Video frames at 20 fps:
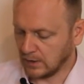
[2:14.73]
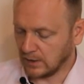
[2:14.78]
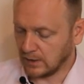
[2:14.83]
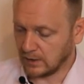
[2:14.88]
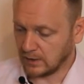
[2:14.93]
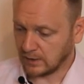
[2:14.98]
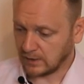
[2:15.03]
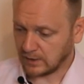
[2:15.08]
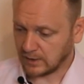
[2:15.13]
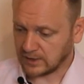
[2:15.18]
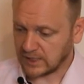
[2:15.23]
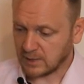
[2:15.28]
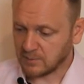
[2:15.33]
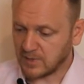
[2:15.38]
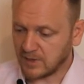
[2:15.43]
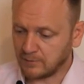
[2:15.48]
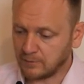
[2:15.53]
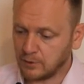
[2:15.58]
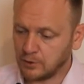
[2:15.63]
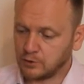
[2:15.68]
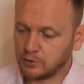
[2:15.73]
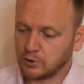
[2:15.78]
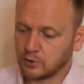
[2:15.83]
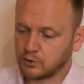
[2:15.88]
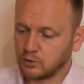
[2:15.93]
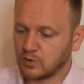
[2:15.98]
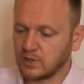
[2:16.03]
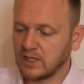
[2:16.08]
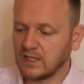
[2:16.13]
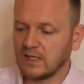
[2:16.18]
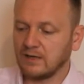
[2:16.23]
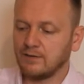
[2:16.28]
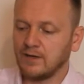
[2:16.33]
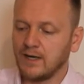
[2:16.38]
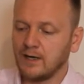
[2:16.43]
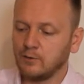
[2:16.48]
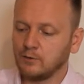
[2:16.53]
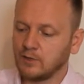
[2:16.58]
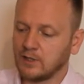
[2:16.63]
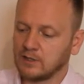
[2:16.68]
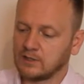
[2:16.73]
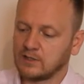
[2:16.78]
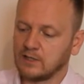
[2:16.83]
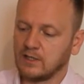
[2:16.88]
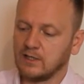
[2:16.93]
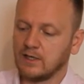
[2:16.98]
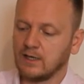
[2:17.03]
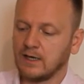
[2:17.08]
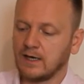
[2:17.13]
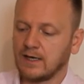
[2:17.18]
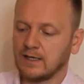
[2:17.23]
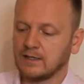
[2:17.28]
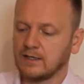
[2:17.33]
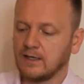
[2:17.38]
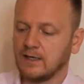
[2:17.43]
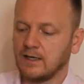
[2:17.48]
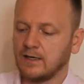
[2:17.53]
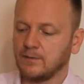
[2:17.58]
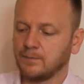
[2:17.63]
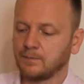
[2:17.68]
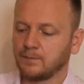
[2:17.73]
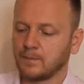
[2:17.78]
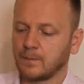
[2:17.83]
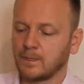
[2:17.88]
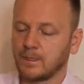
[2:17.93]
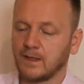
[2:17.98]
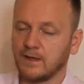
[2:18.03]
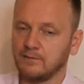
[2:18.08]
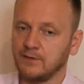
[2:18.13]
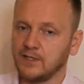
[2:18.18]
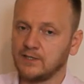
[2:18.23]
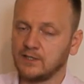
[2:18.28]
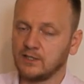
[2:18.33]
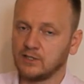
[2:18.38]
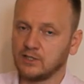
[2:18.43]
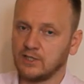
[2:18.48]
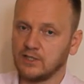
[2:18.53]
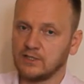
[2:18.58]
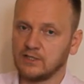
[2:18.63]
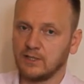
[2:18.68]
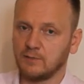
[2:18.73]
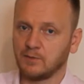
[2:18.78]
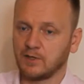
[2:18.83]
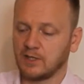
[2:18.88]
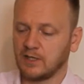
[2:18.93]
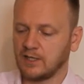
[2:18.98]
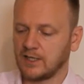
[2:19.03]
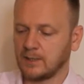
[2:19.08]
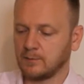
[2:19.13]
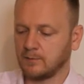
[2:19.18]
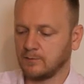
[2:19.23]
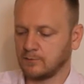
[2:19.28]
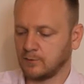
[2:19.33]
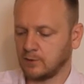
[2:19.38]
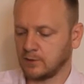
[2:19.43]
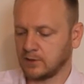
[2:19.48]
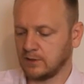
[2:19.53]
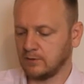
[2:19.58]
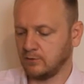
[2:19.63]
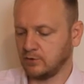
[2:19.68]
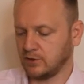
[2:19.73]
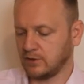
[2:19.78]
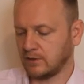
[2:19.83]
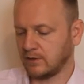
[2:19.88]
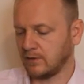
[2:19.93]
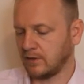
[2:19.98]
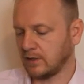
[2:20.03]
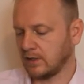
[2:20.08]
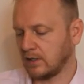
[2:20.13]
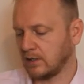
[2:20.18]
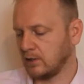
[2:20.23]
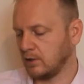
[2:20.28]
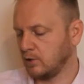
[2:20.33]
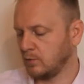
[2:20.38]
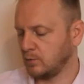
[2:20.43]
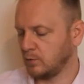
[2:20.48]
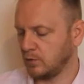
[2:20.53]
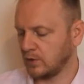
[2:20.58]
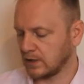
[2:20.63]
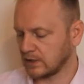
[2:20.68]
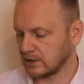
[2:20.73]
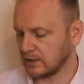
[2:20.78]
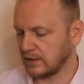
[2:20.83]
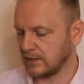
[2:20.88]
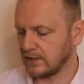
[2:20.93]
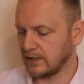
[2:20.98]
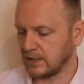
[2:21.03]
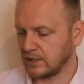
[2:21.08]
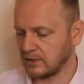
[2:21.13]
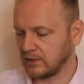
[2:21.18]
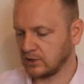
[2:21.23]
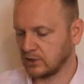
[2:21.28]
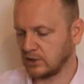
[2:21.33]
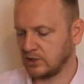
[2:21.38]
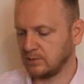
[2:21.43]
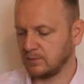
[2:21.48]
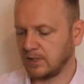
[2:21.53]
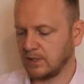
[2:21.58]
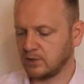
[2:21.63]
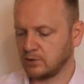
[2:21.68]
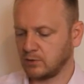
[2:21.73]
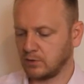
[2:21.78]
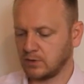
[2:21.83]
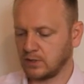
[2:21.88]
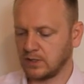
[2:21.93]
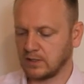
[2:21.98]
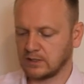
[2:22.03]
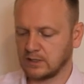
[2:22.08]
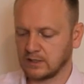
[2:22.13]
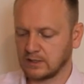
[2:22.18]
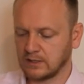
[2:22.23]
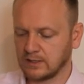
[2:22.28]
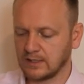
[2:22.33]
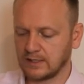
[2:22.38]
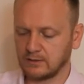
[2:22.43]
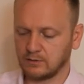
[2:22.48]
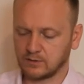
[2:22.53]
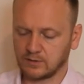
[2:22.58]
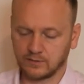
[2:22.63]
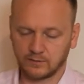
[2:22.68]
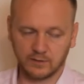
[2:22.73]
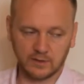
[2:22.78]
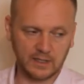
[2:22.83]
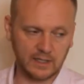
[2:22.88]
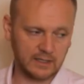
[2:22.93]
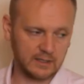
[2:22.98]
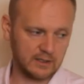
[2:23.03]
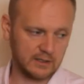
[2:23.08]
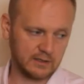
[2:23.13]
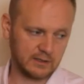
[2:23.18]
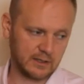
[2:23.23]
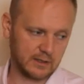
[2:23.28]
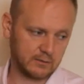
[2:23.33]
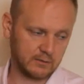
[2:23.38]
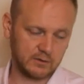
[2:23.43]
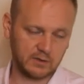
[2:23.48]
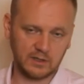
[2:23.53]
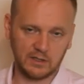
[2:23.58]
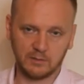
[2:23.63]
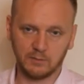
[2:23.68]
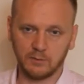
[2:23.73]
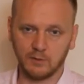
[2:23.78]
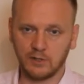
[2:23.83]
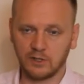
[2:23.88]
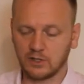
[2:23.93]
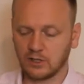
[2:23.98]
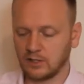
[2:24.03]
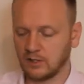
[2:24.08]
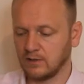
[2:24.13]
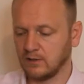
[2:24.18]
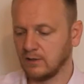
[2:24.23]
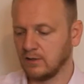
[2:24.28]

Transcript: А, добавлю еще, что голова у нас, она весит 6-7 килограмм у взрослого человека. И любое отклонение, даже небольшое, на несколько градусов, на 1 градус или больше,